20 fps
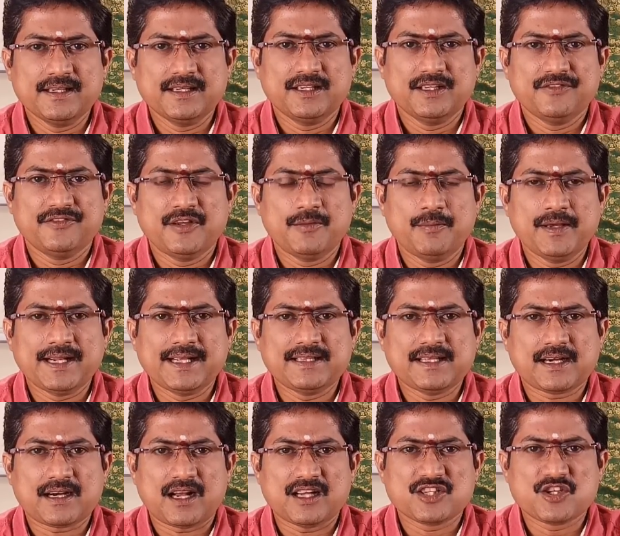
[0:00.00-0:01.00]
இங்கு
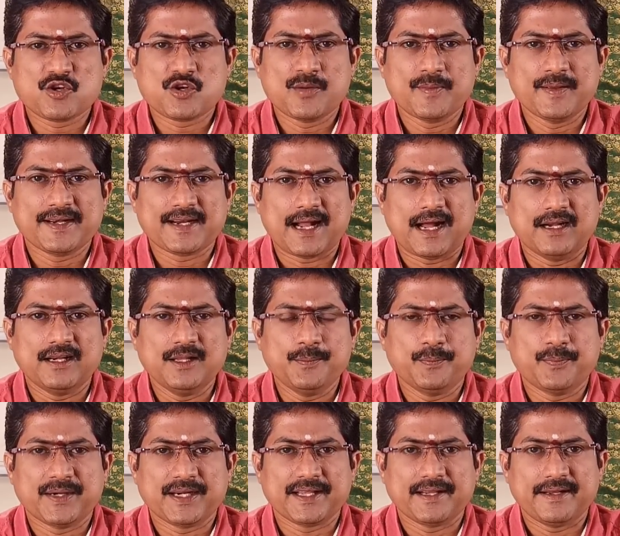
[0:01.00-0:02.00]
விபரீத ராஜயோகம் என்ற
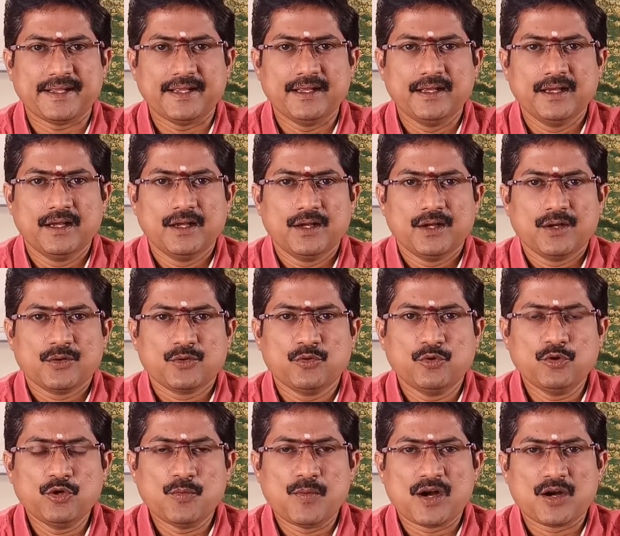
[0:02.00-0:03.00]
அடிப்படையிலே
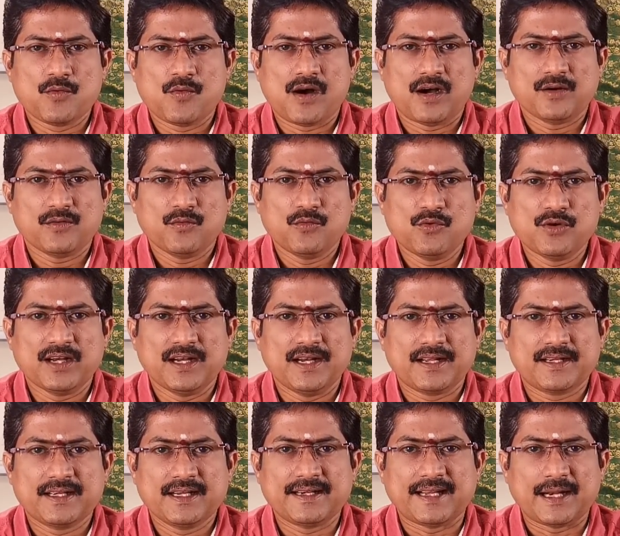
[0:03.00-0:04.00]
குரு பகவான்
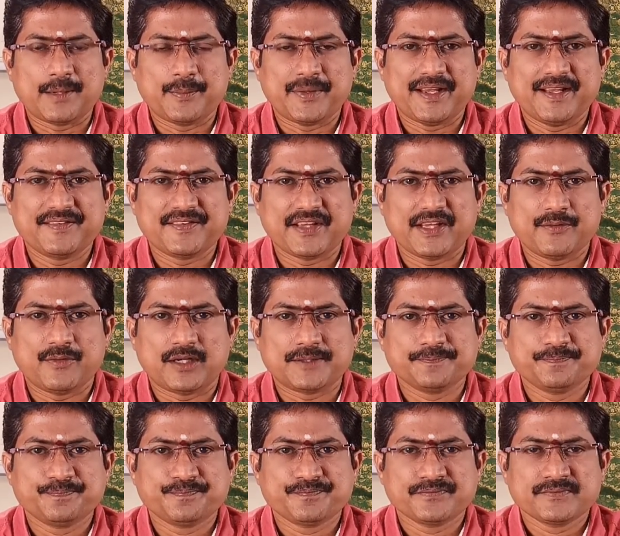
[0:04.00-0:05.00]
உங்களுக்கு நன்மையை
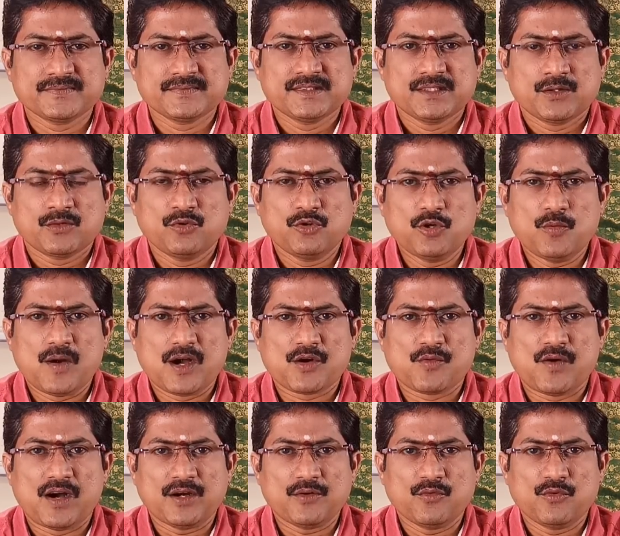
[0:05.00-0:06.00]
செய்வார் குரு
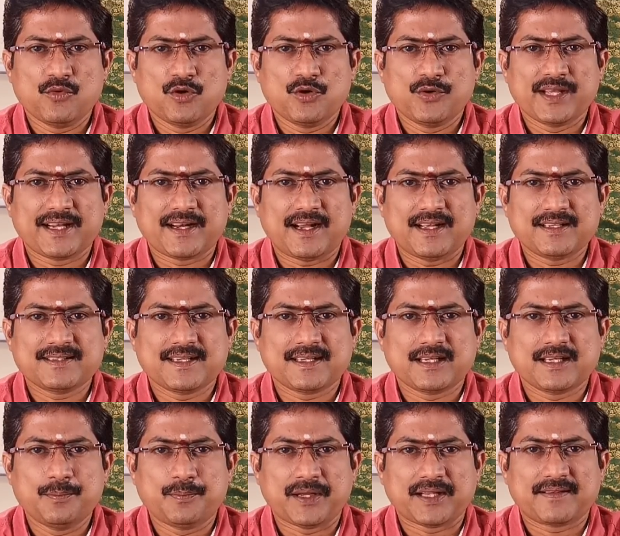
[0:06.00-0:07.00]
பகவான் உங்களுடைய
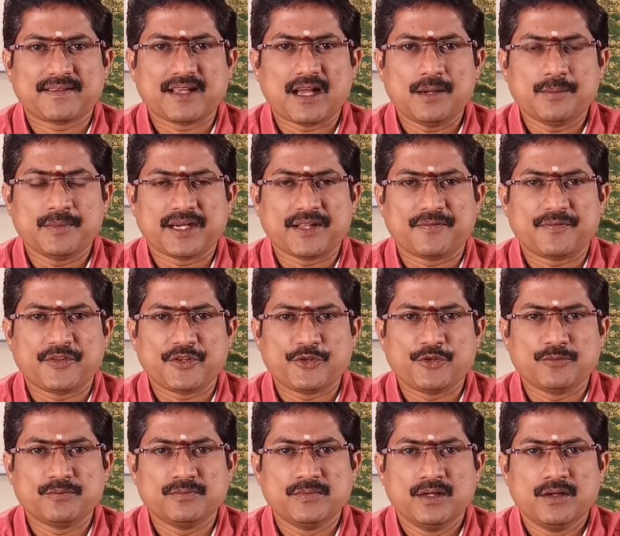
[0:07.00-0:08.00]
ராசிக்கு பத்தாம்
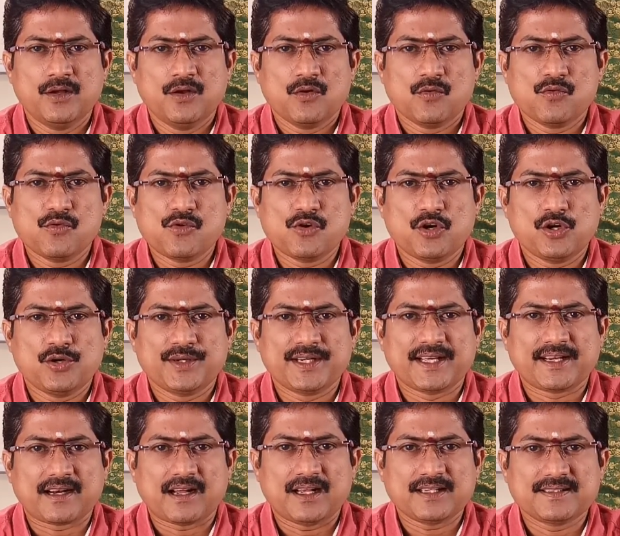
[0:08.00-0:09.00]
இடத்தையும்
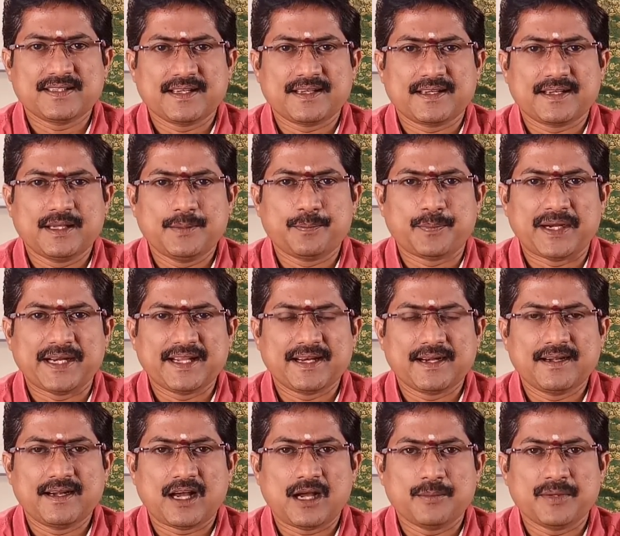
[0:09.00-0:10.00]
உங்களுடைய ராசிக்கு
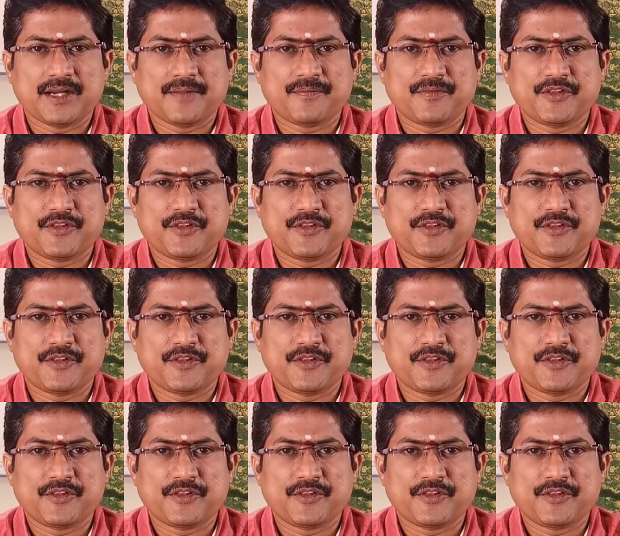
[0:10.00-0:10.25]
பனிரெண்டாம்